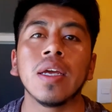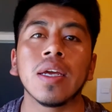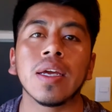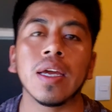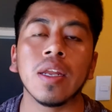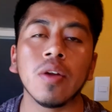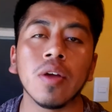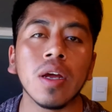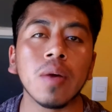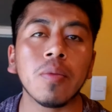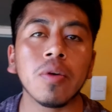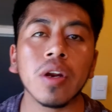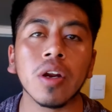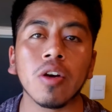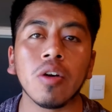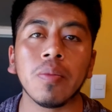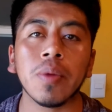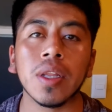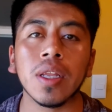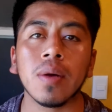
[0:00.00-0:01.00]
que no era muy
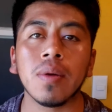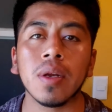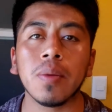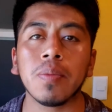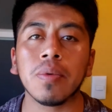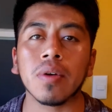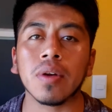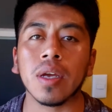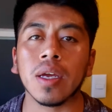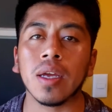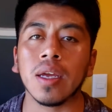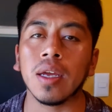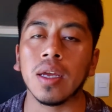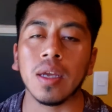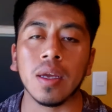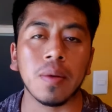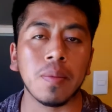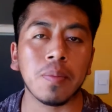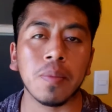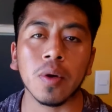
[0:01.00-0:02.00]
recomendable
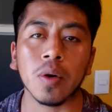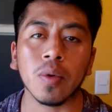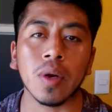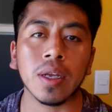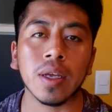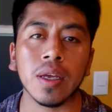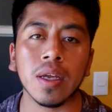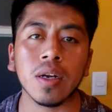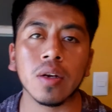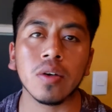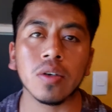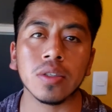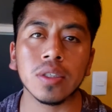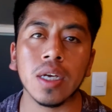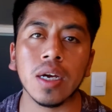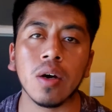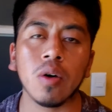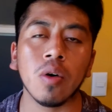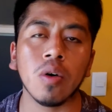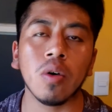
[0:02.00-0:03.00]
porque por cualquier
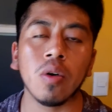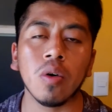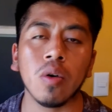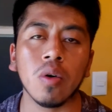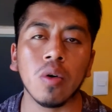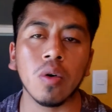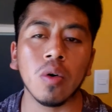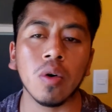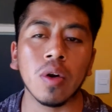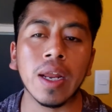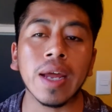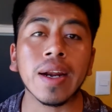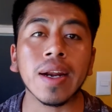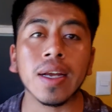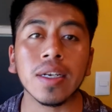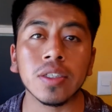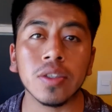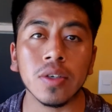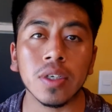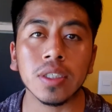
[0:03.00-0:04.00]
cosa o, las
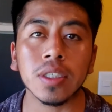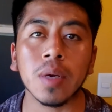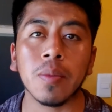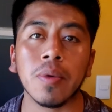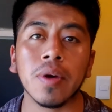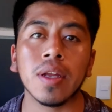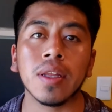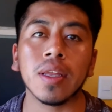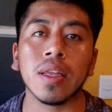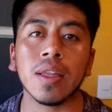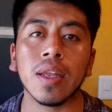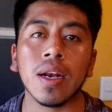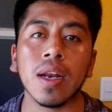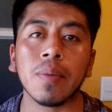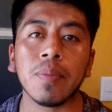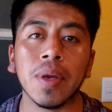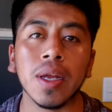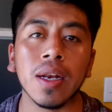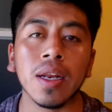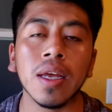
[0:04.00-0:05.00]
reacciones que puede tener
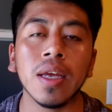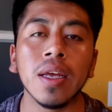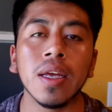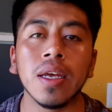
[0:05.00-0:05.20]
la piel.